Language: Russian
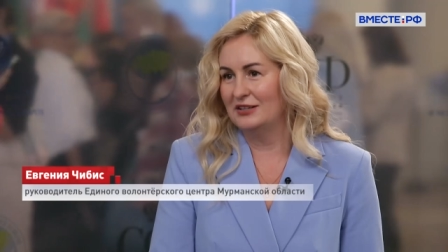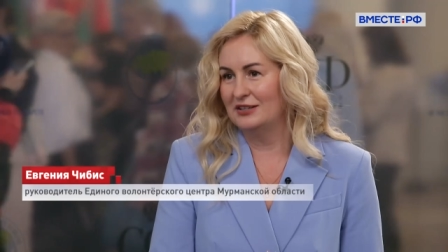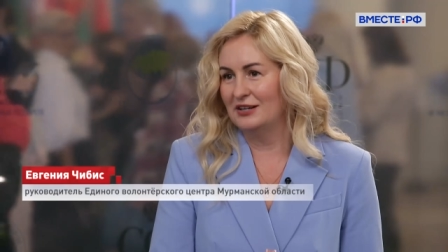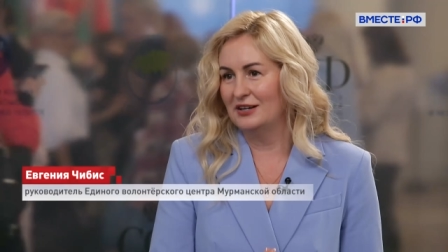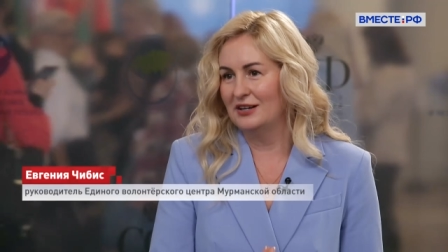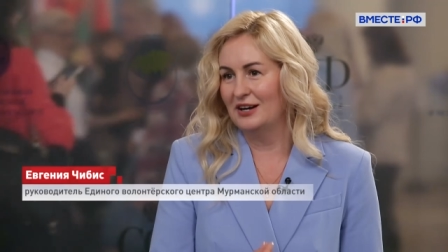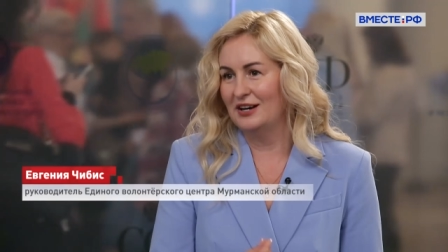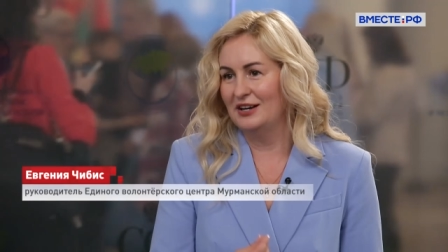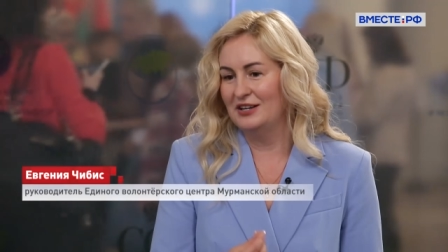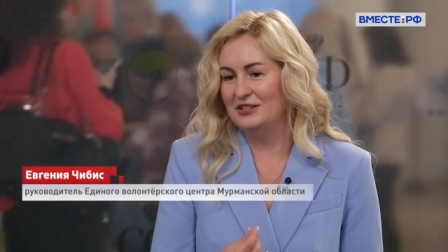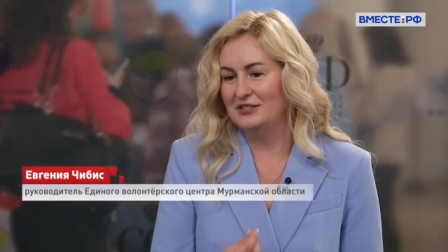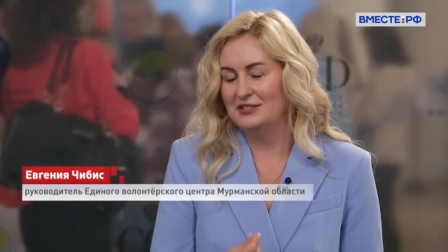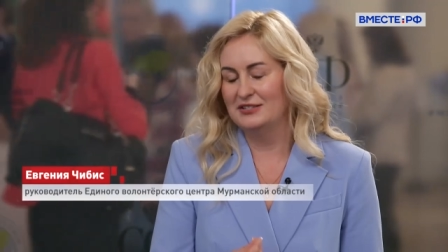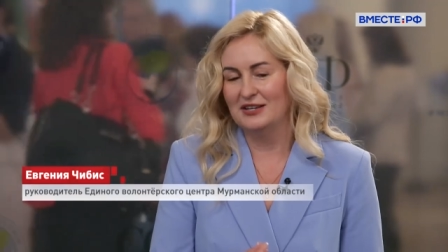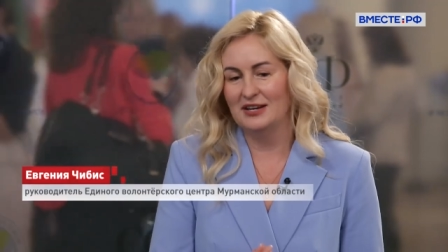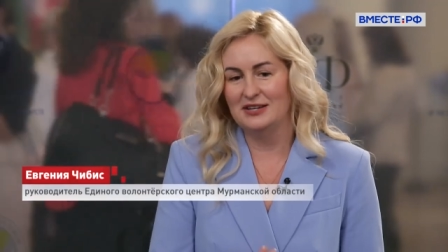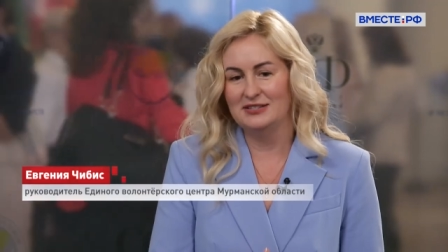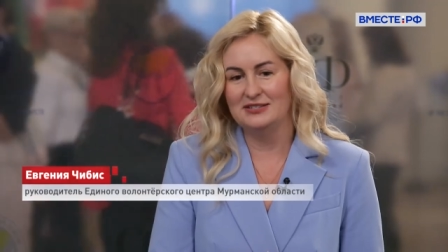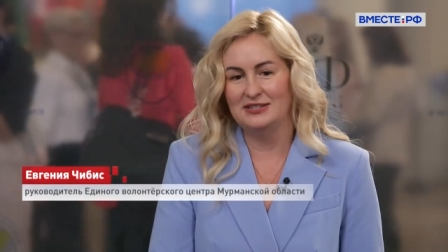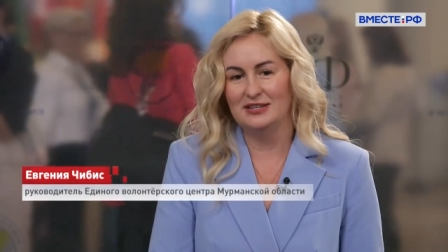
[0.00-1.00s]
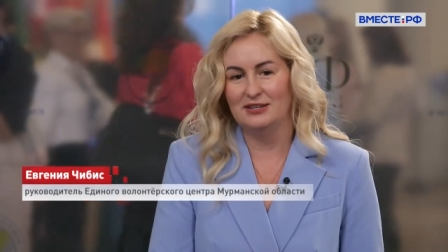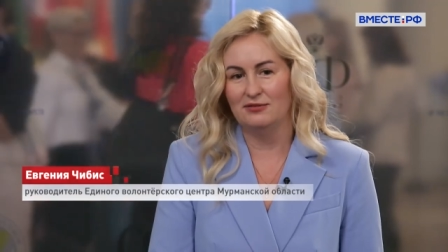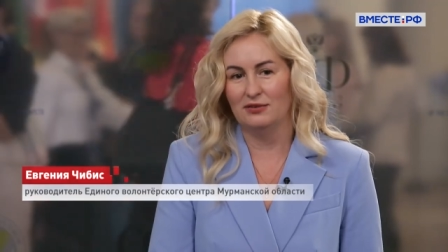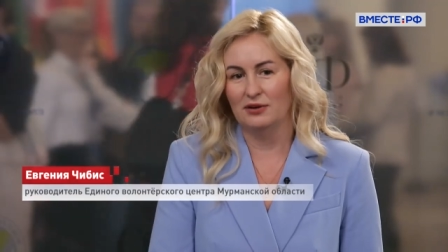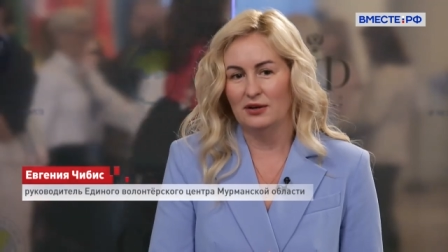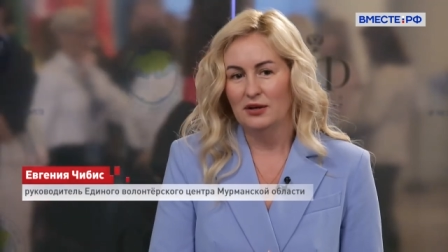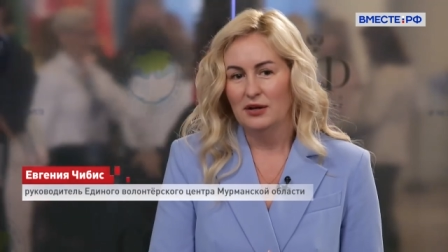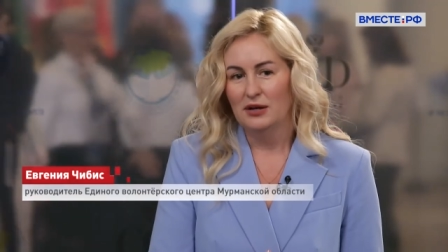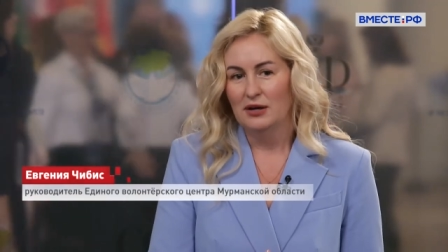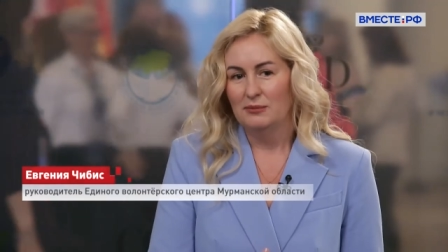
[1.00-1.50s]
такая
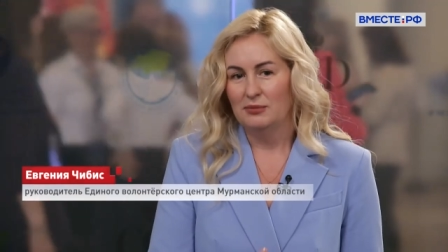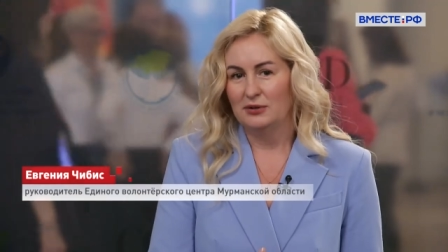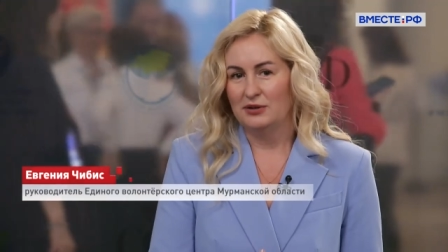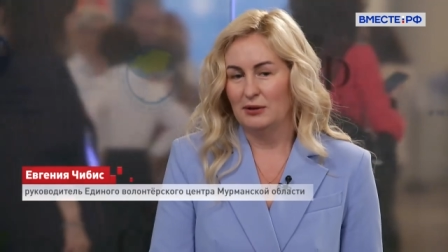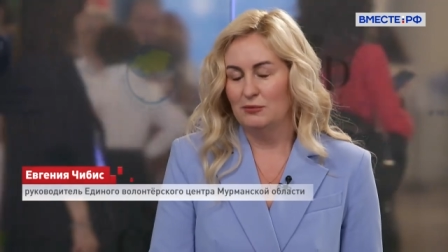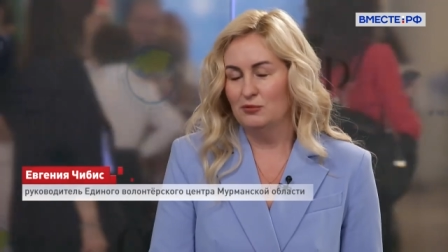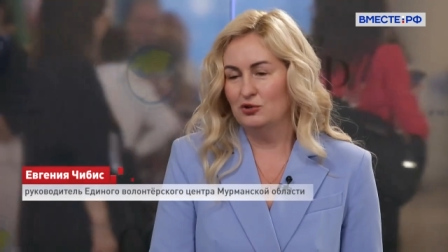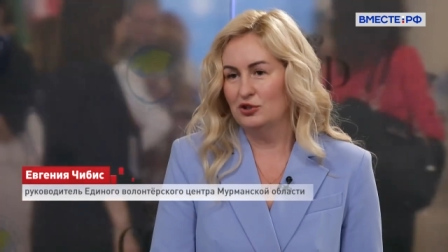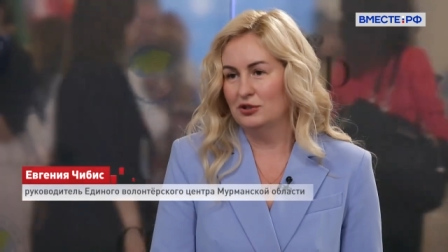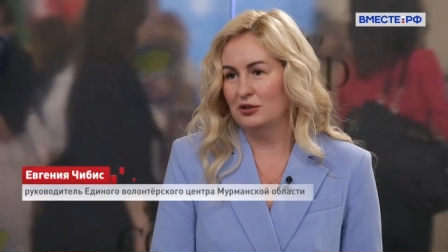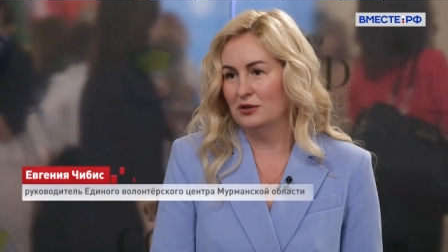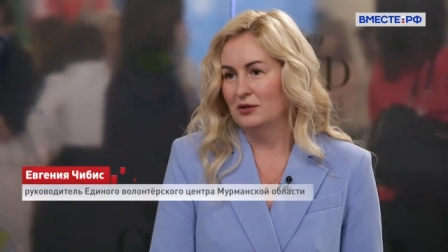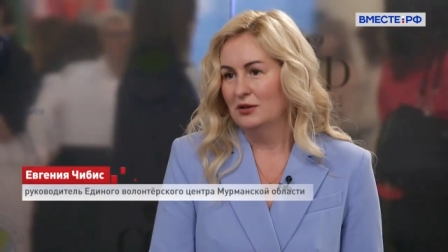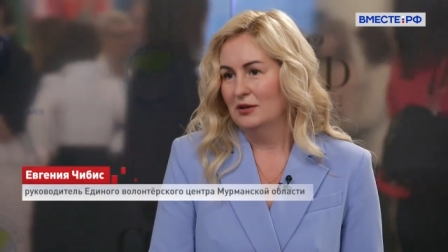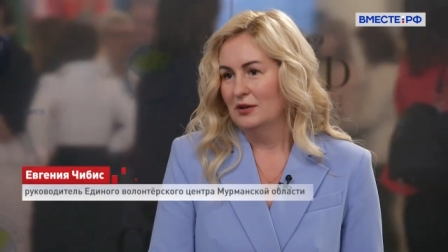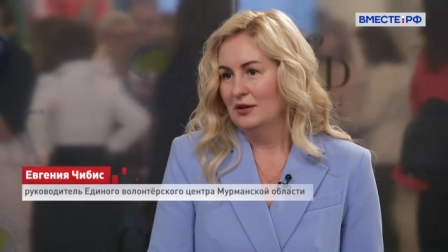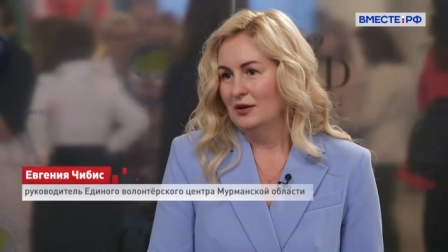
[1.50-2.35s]
инициатива, потому что